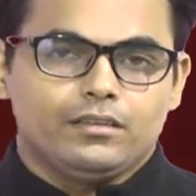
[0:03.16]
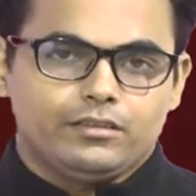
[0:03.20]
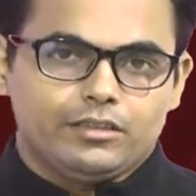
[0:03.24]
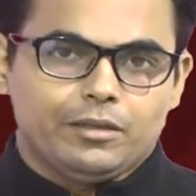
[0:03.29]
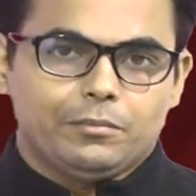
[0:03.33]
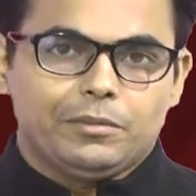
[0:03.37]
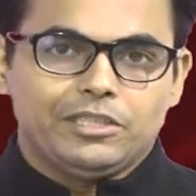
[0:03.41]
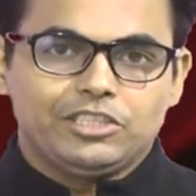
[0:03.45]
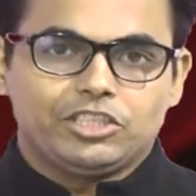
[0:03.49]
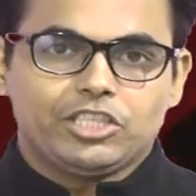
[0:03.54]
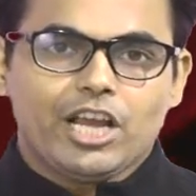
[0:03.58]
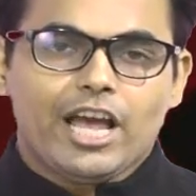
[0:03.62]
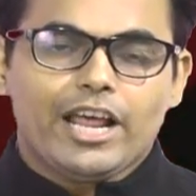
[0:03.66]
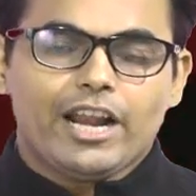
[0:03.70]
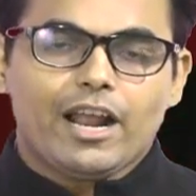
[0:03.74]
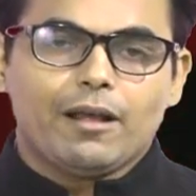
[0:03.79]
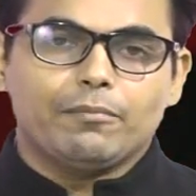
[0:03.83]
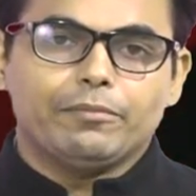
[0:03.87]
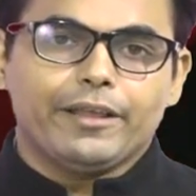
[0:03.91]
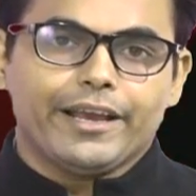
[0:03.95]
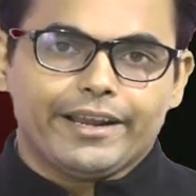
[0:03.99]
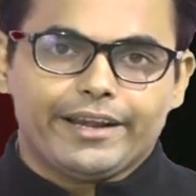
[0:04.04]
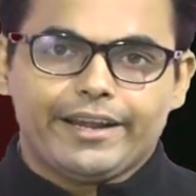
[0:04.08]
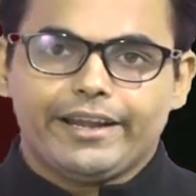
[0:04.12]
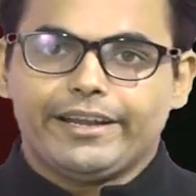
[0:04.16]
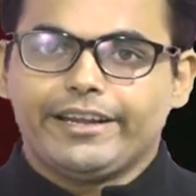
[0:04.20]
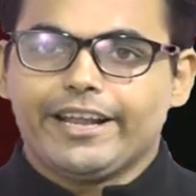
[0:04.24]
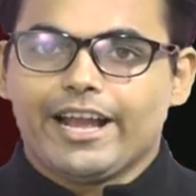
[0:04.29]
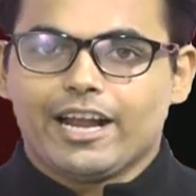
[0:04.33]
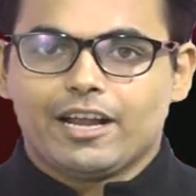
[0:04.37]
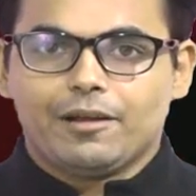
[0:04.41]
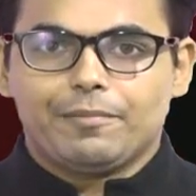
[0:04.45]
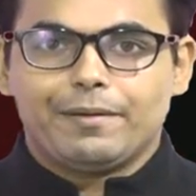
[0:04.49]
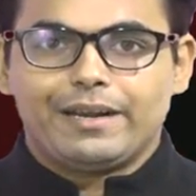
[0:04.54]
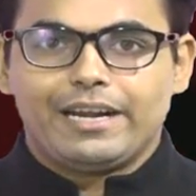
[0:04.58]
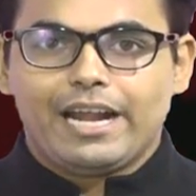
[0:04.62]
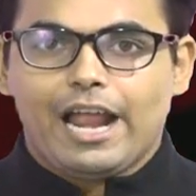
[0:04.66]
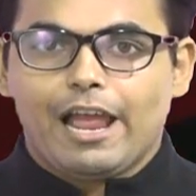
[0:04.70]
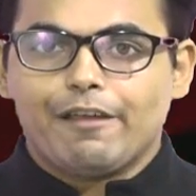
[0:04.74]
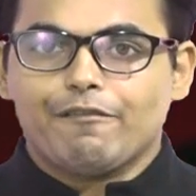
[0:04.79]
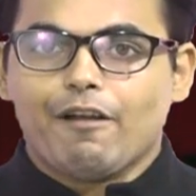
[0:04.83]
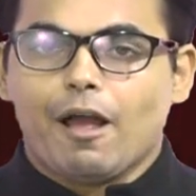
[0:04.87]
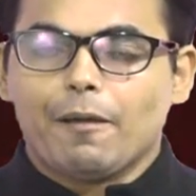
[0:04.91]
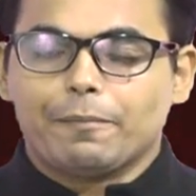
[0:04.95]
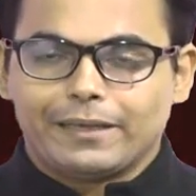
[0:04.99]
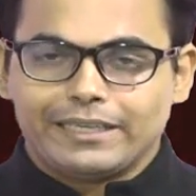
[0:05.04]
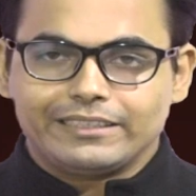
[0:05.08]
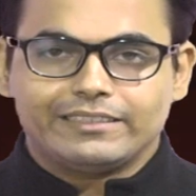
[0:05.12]
नमस्कार आप देख रहे हैं इंडिया खबर
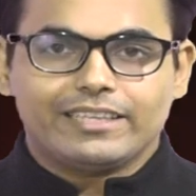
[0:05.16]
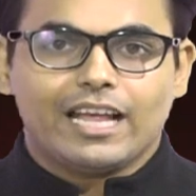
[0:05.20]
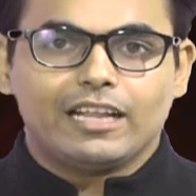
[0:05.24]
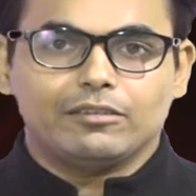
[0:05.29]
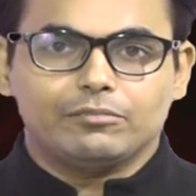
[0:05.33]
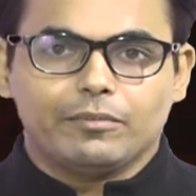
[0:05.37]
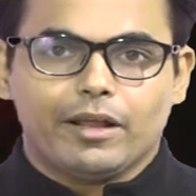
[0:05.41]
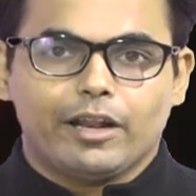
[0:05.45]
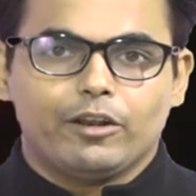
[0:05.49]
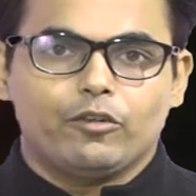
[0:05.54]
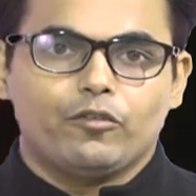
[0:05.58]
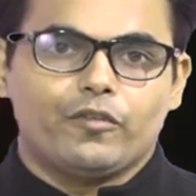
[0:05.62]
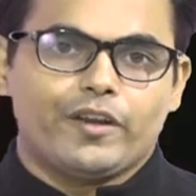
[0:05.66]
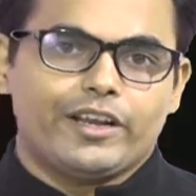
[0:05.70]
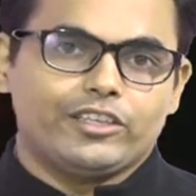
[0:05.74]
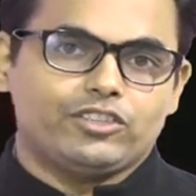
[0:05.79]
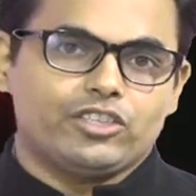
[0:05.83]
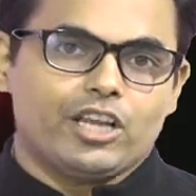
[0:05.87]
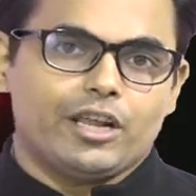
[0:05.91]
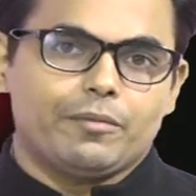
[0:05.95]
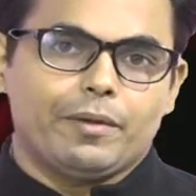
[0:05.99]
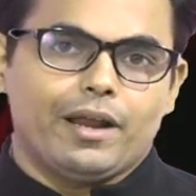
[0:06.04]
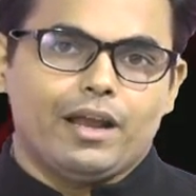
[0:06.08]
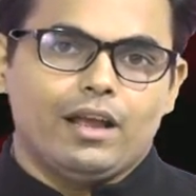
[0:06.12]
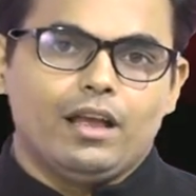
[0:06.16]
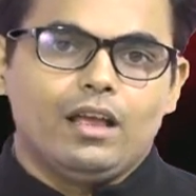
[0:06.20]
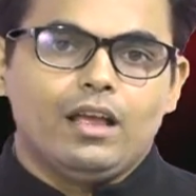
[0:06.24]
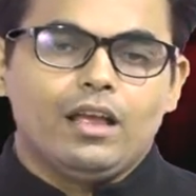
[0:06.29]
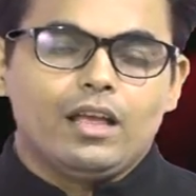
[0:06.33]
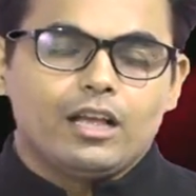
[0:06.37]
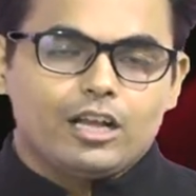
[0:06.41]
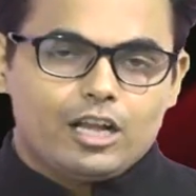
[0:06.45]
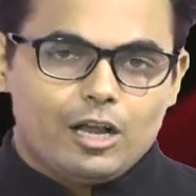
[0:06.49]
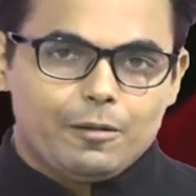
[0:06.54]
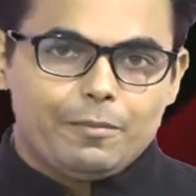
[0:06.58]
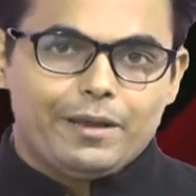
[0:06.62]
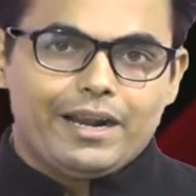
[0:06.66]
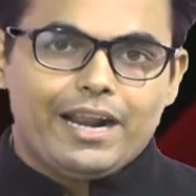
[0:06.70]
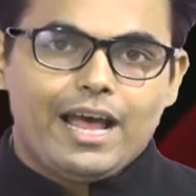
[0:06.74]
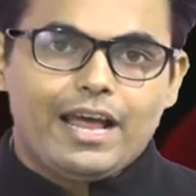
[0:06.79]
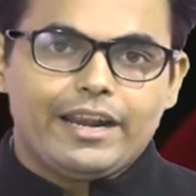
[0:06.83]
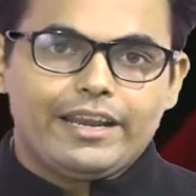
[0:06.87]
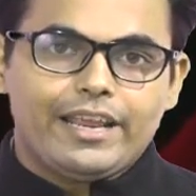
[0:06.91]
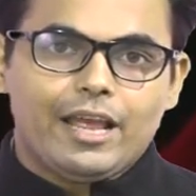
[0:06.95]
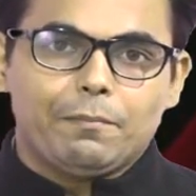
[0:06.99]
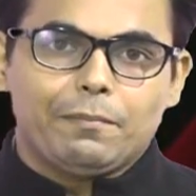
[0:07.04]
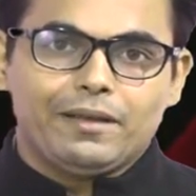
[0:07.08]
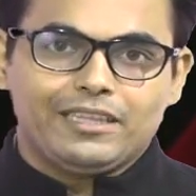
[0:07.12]
लाइव आपके साथ मैं अनुव्रत शर्मा खबर आ
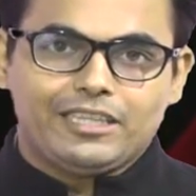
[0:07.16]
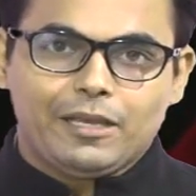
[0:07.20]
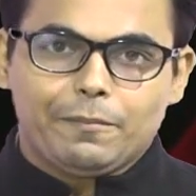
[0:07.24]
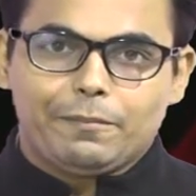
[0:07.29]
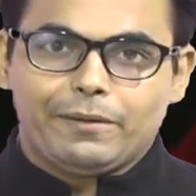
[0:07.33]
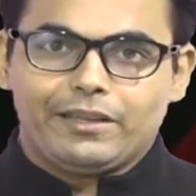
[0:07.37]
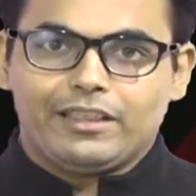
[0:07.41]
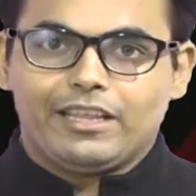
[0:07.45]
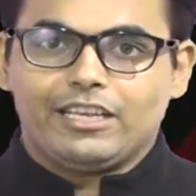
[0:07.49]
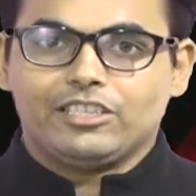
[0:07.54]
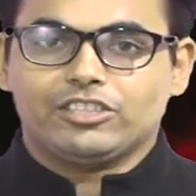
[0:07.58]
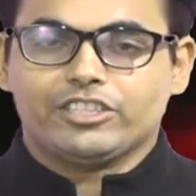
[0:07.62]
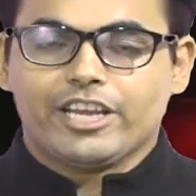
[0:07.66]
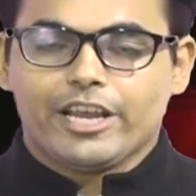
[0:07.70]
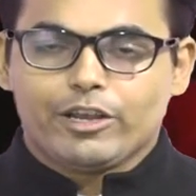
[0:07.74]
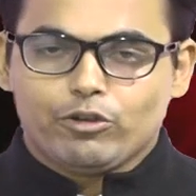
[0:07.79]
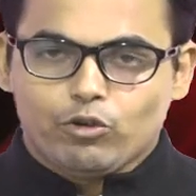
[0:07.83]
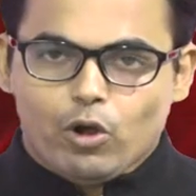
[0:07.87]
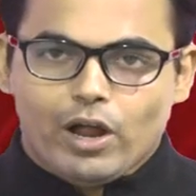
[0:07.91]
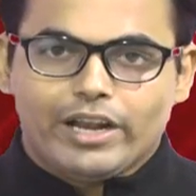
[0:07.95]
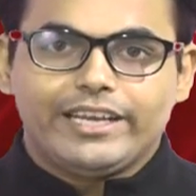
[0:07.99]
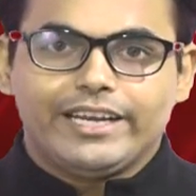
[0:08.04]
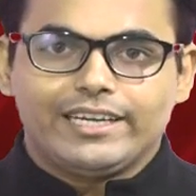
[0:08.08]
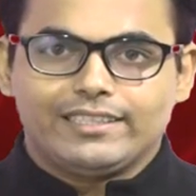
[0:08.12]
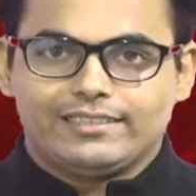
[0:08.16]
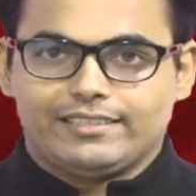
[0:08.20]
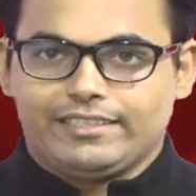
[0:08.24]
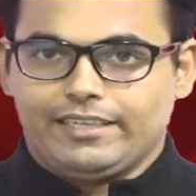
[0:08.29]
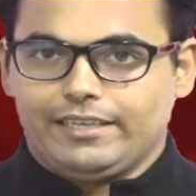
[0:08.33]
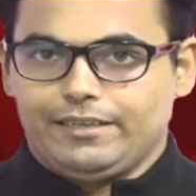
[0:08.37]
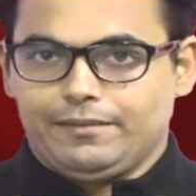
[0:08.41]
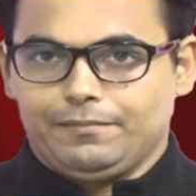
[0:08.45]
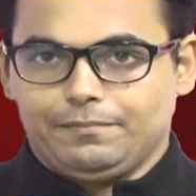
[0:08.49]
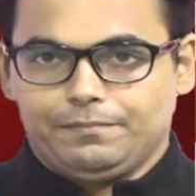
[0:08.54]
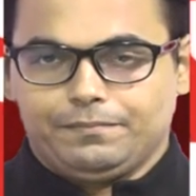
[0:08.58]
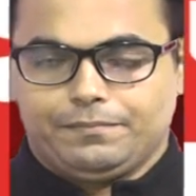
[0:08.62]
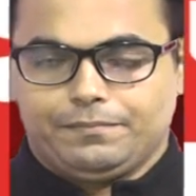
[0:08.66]
रही है मध्य प्रदेश के ग्वालियर से